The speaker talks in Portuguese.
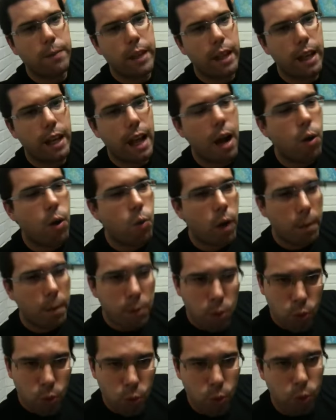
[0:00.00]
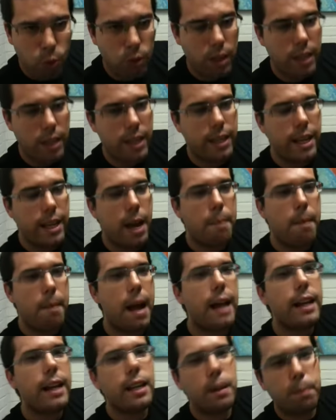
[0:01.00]
é algo absurdo. E, e, a
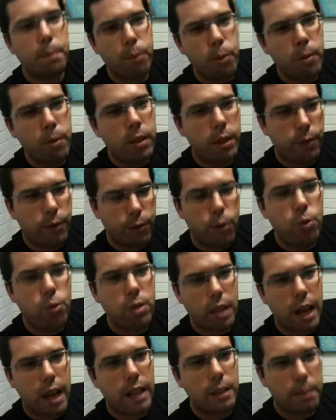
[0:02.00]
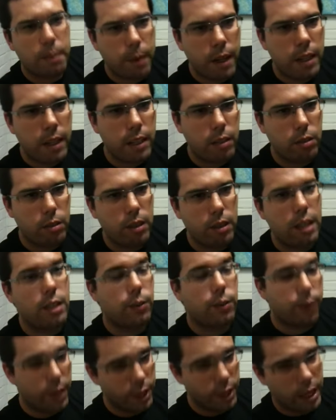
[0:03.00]
máquina pública foi usada para isso. Né?
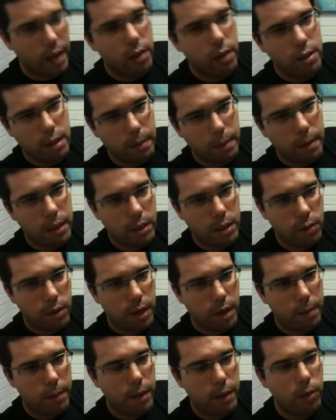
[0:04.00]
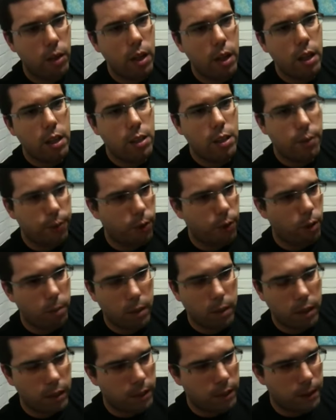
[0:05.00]
Eles fecharam a Sebastião de Abreu de
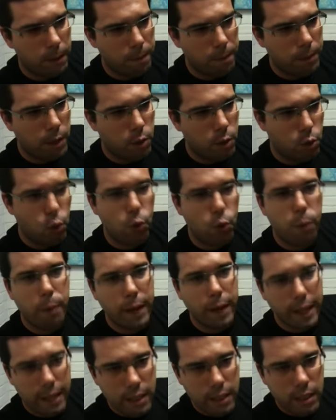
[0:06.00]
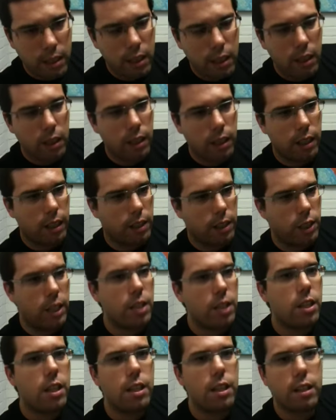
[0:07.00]
forma surpresa. É,
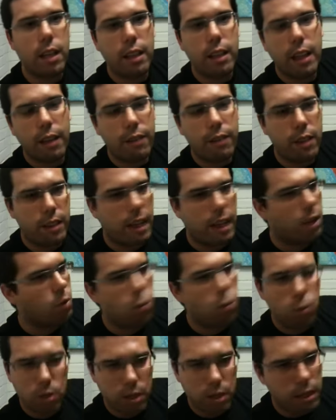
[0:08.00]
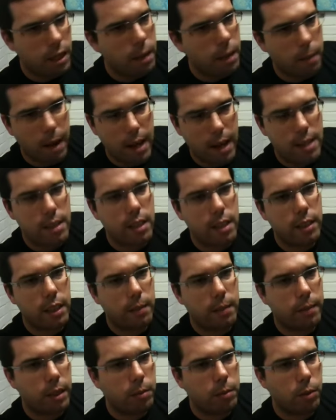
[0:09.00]
gente que tentava andar não conseguia mais né, em
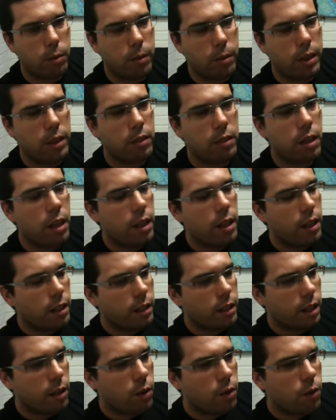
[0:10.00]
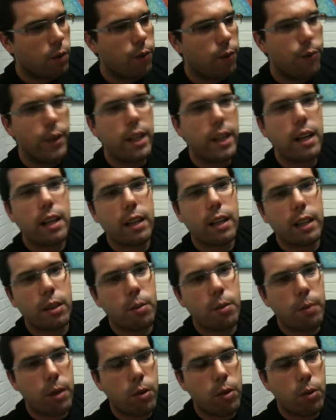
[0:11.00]
determinado momento. Então fica aqui
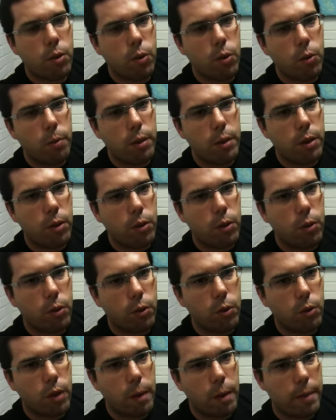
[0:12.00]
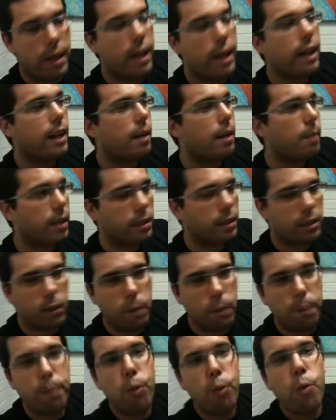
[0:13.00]
o meu, o meu, a minha
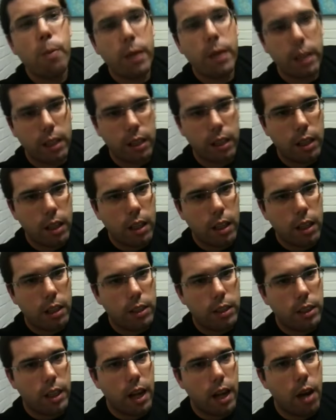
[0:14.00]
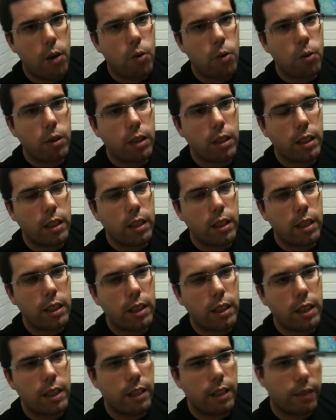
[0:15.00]
reclamação pública de algo
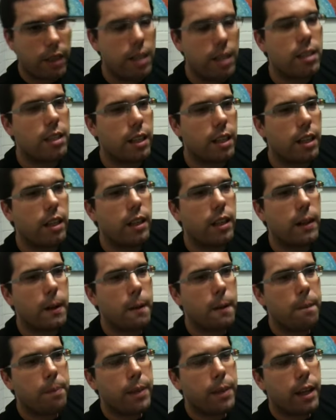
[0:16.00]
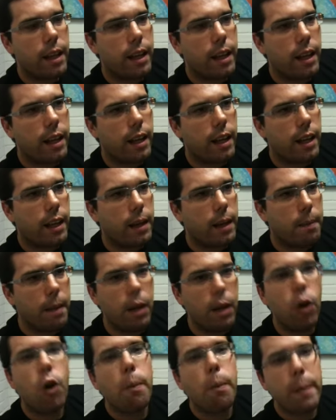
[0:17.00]
que, que deveria ser é,
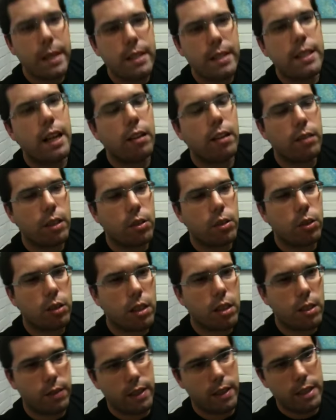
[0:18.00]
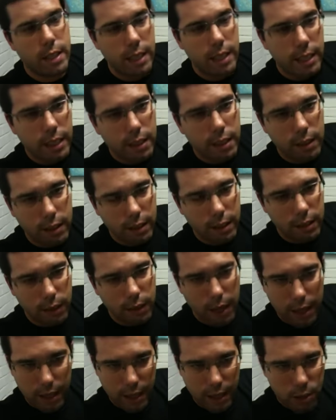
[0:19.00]
melhor pensado das outras vezes e que
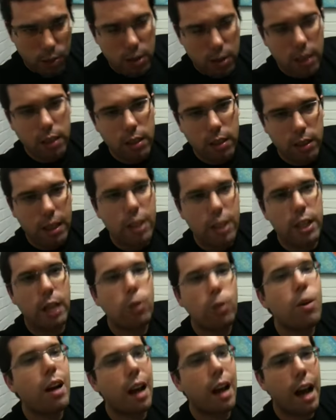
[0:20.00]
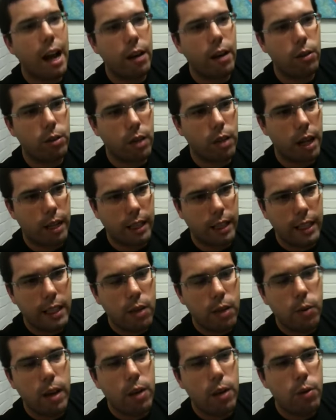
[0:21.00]
isso seja deixado claro. Aqui
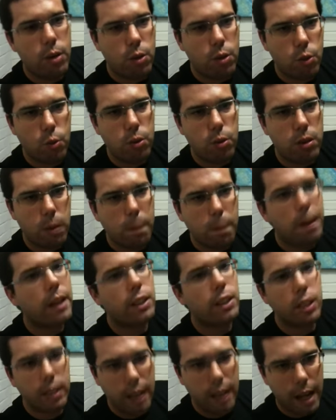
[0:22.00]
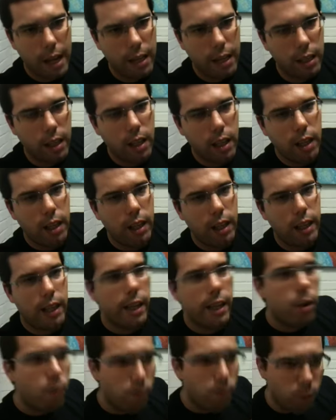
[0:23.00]
não é uma discussão partidária. É,
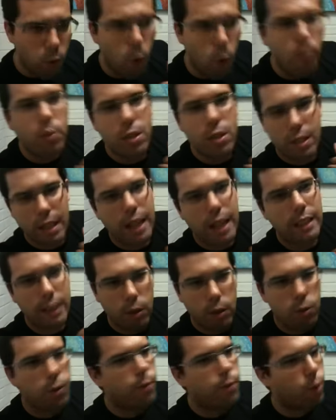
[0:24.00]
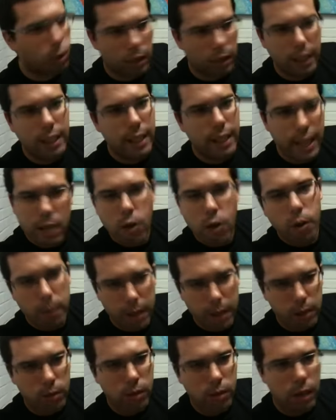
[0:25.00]
eu, como cidadão, não votei nem em
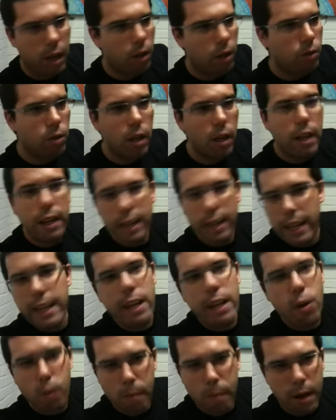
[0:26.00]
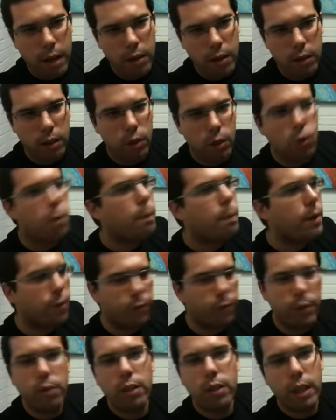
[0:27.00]
Roberto Cláudio, nem em Elmano. Então, não
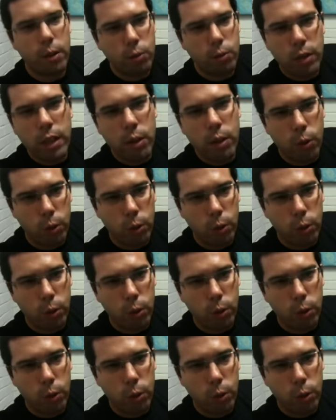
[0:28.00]
prefiro nenhum nem